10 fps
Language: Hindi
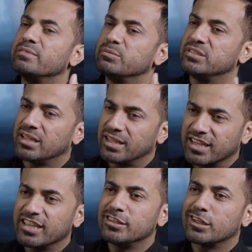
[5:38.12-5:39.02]
जब ज़्यादा
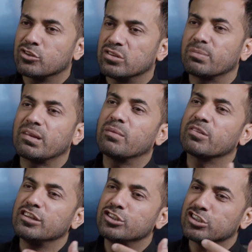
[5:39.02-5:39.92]
खेल जाते हो ना फिर
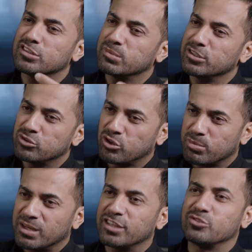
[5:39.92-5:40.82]
आपके लिए चीज़ें बड़ी
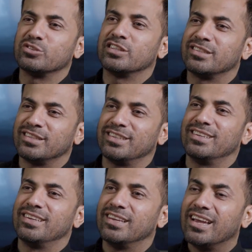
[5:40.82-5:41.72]
नॉर्मलाइज हो जाती है
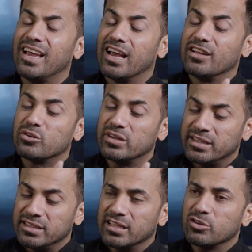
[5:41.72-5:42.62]
तो
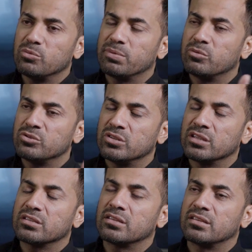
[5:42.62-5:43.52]
इंडिया के ऊपर वो जो
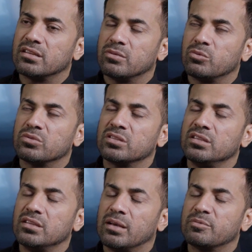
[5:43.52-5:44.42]
एक वो थी
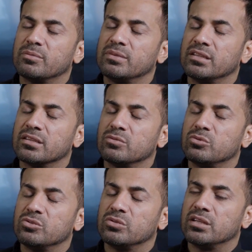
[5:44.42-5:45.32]
आप समझ रहे कि वो जो